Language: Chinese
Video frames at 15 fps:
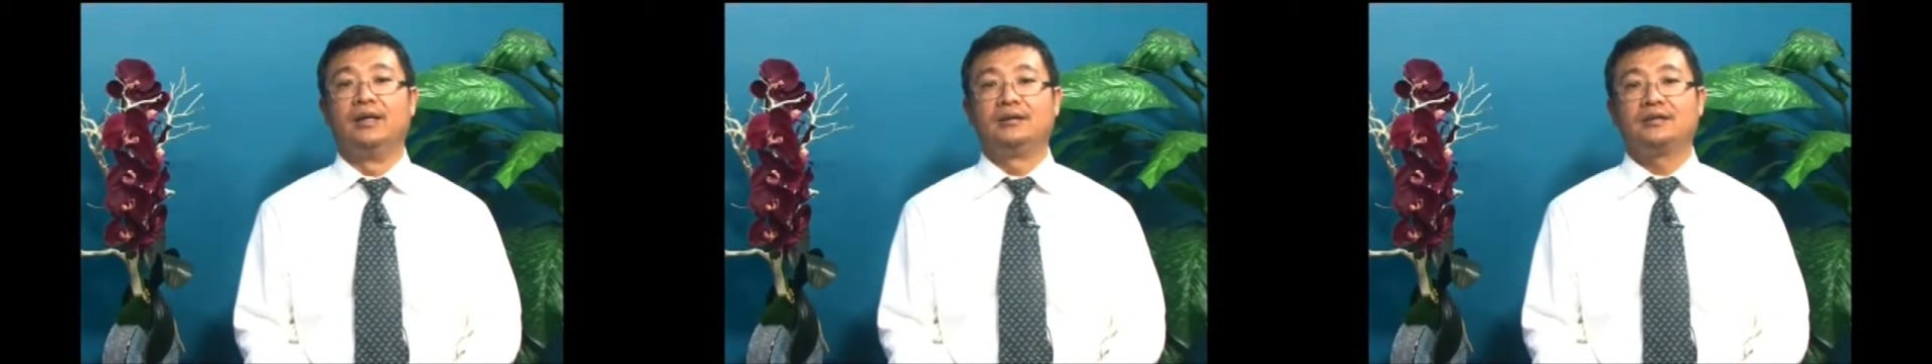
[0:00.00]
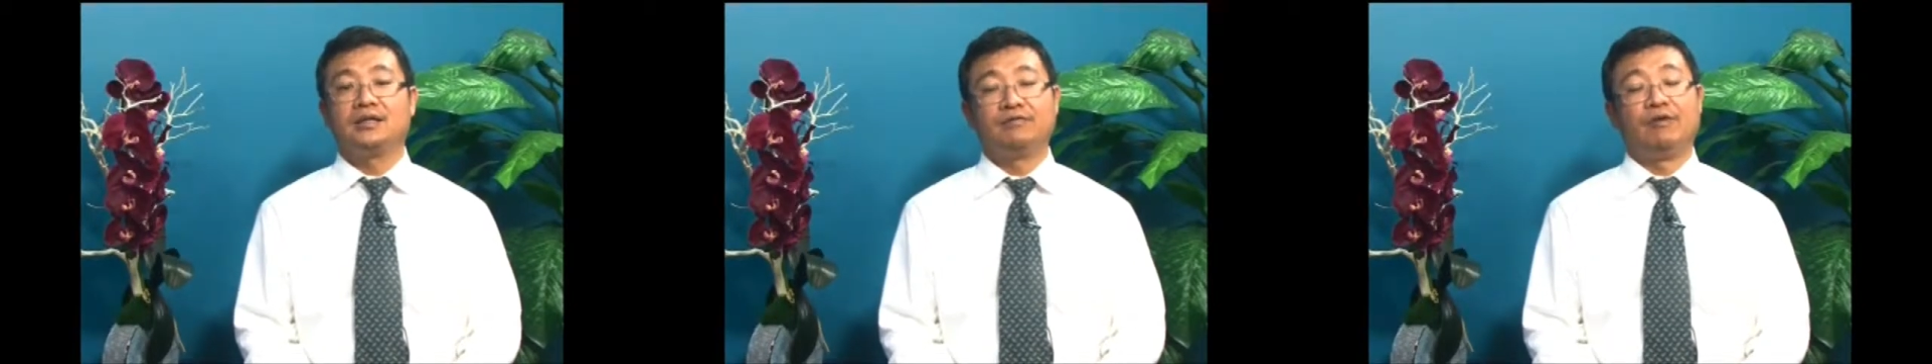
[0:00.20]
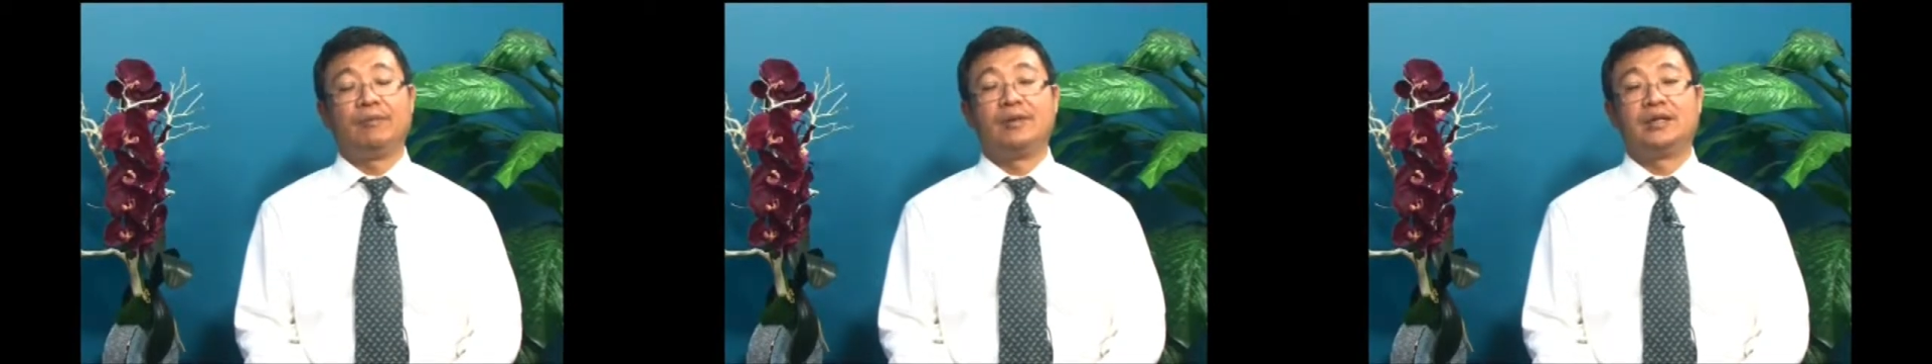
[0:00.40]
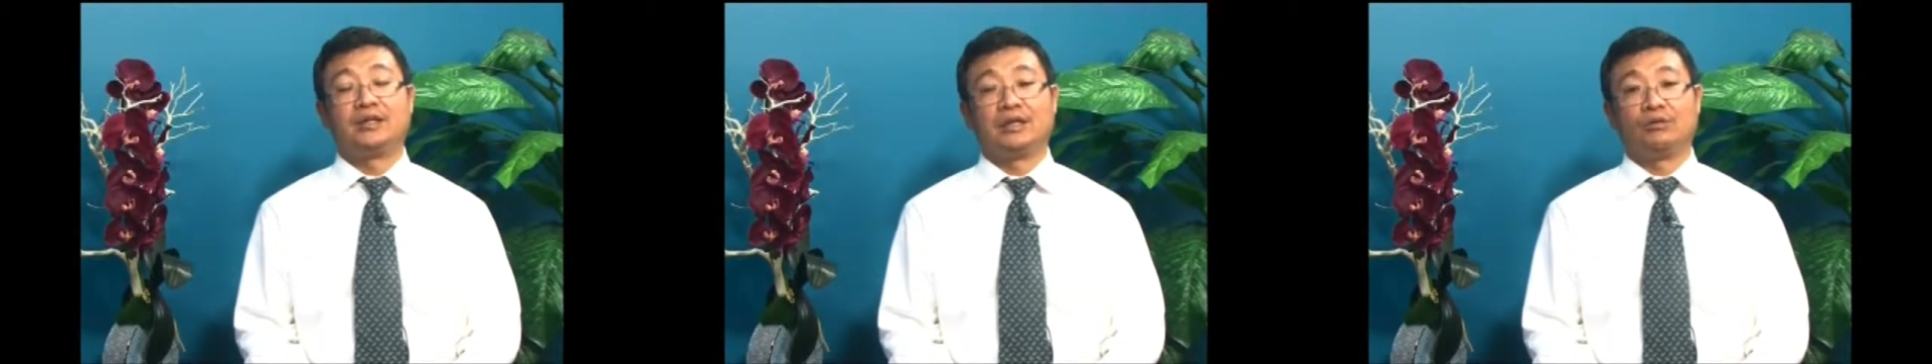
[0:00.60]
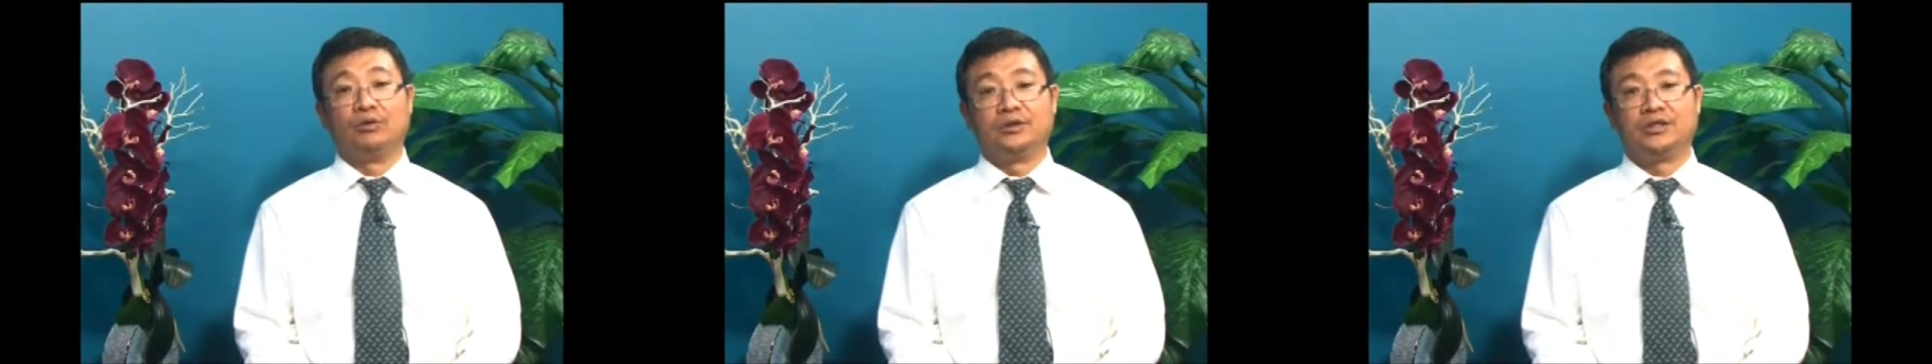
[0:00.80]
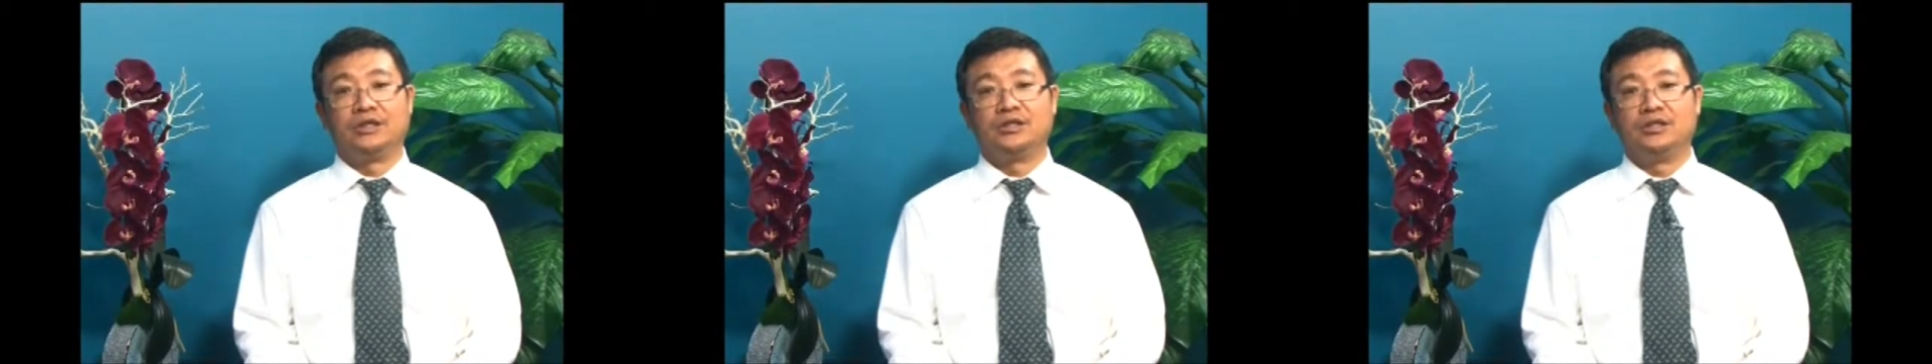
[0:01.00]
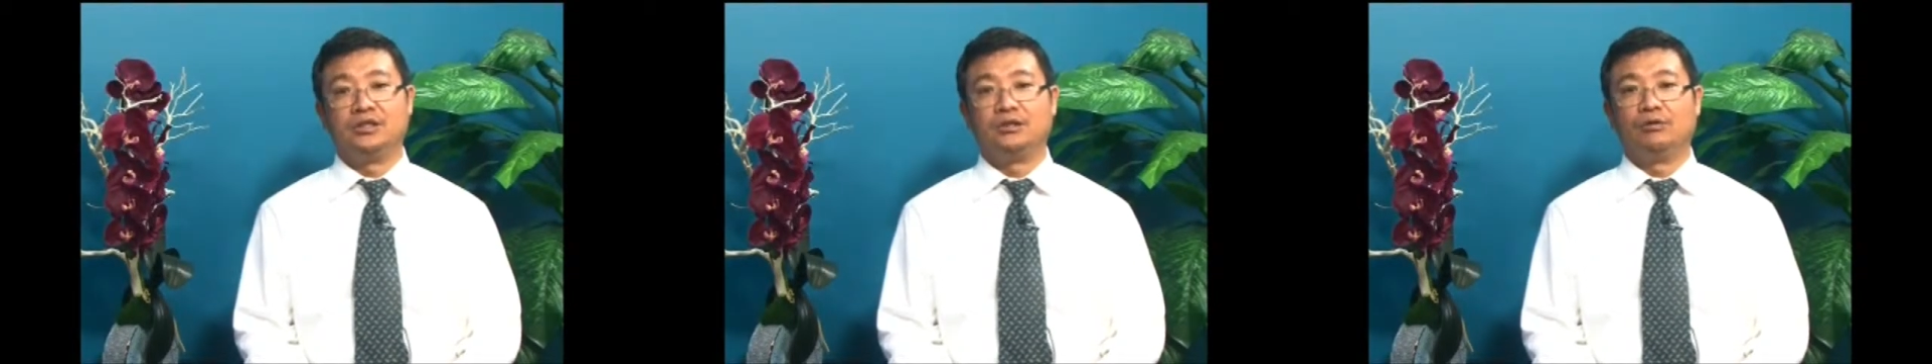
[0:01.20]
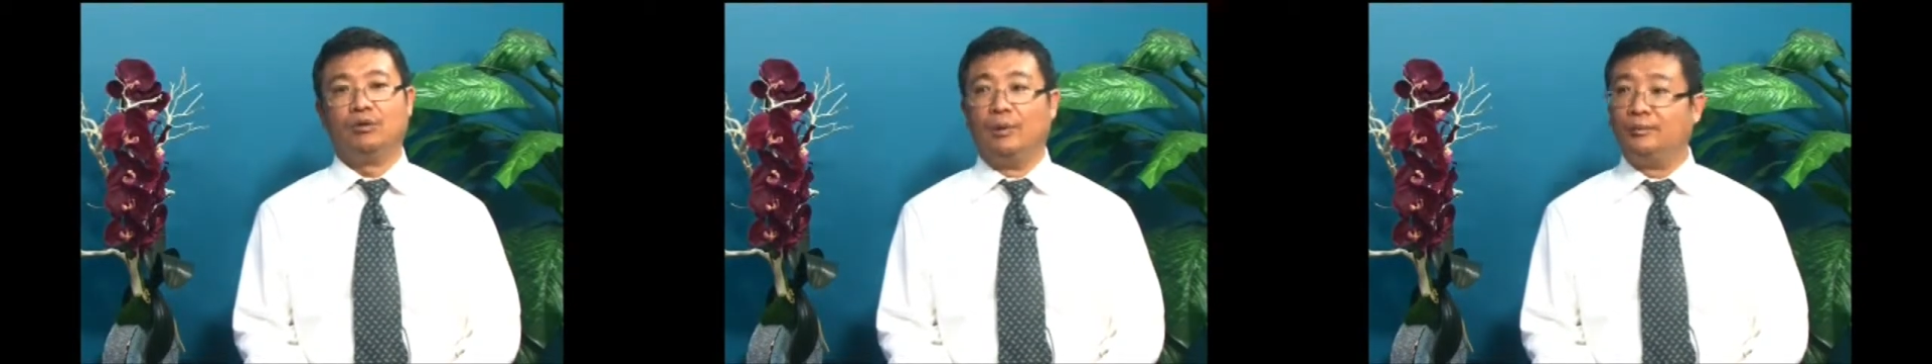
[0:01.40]
这个方面的讲，我觉得
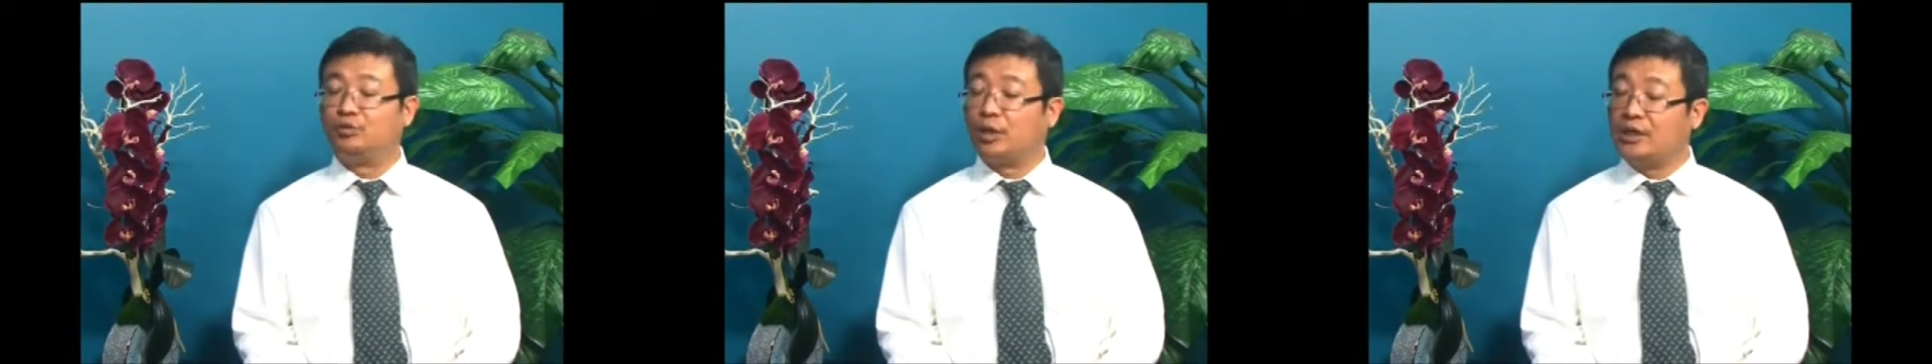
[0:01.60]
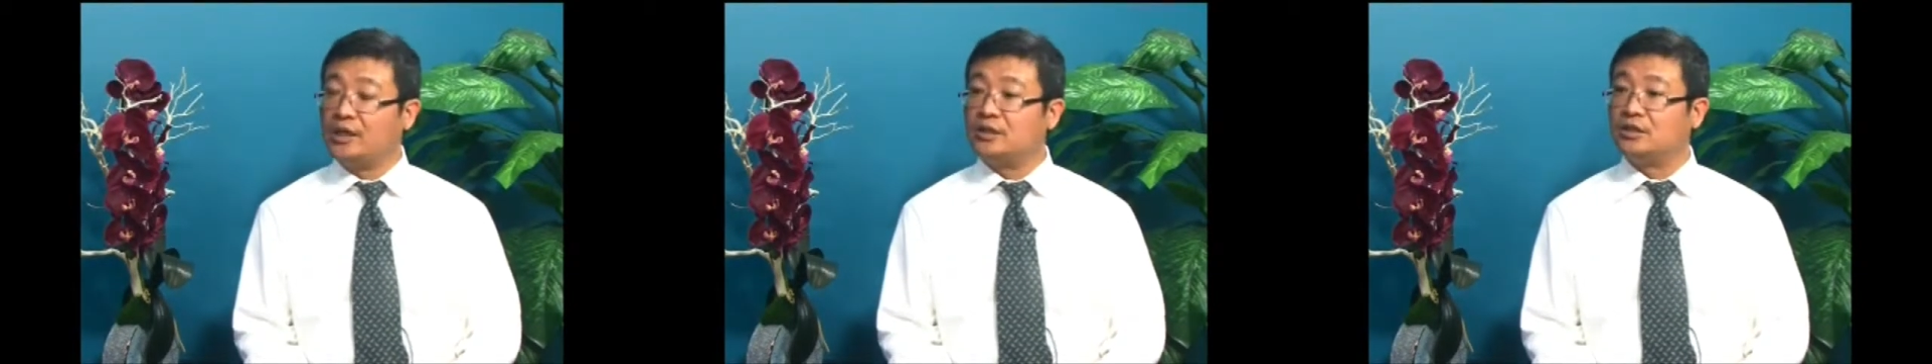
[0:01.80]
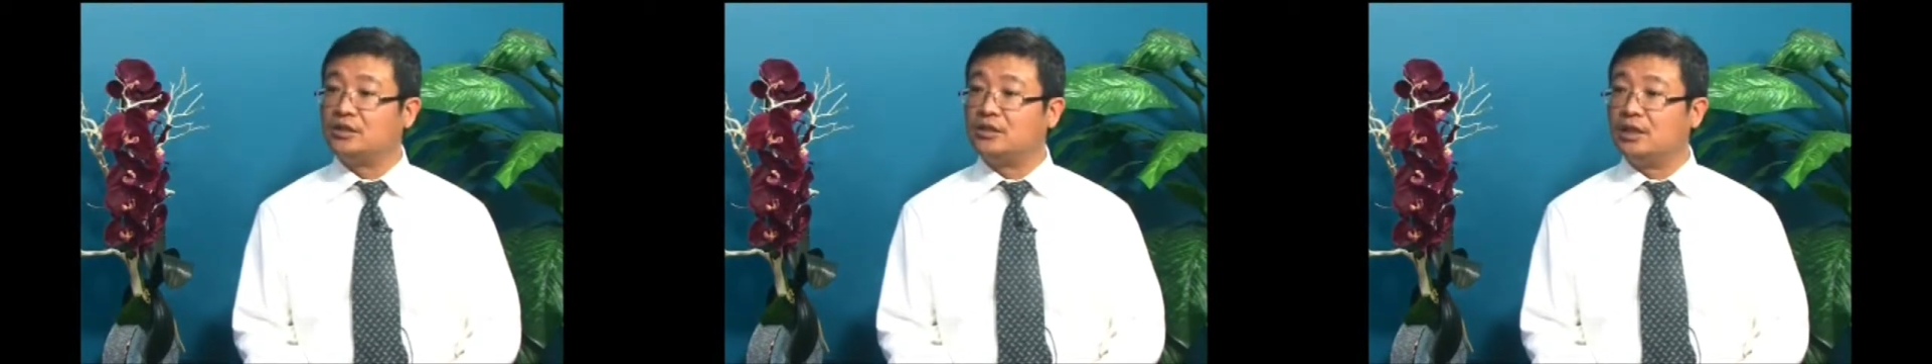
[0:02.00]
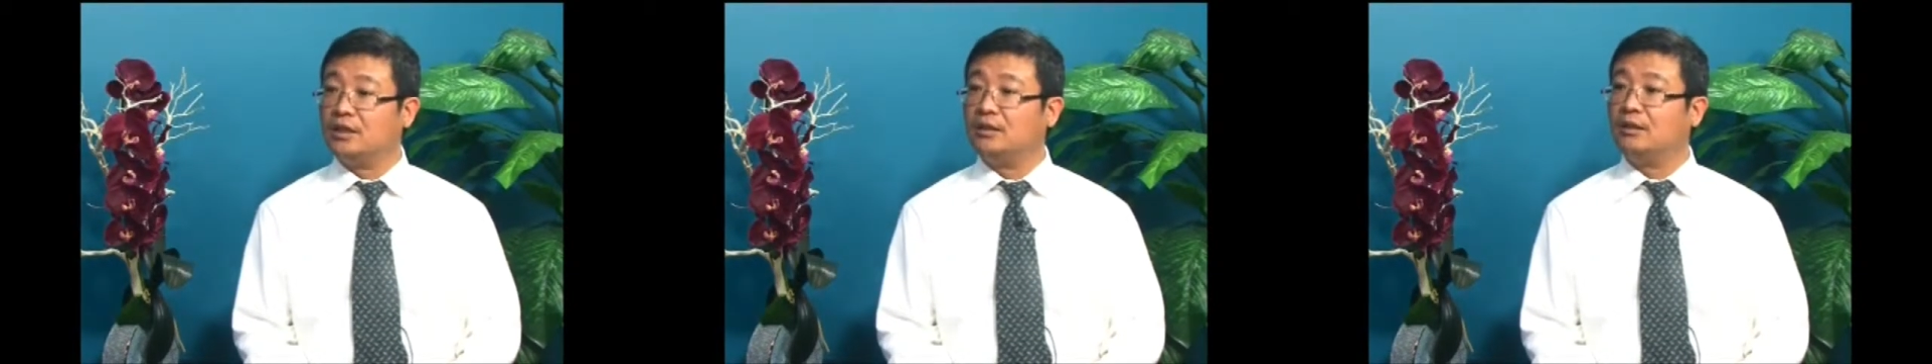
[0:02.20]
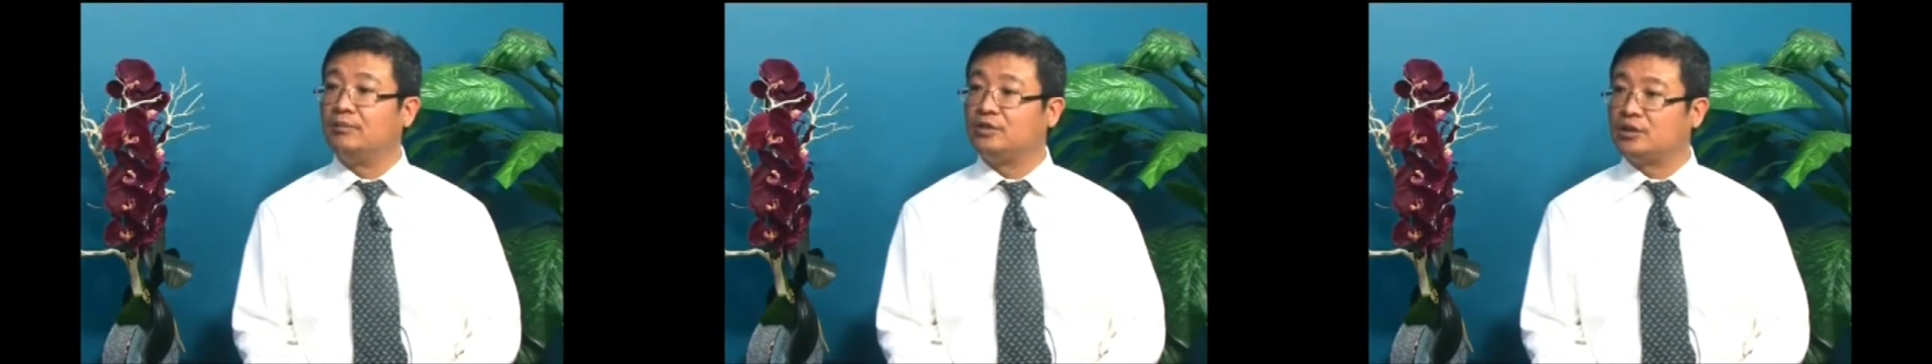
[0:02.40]
经我们专业经纪人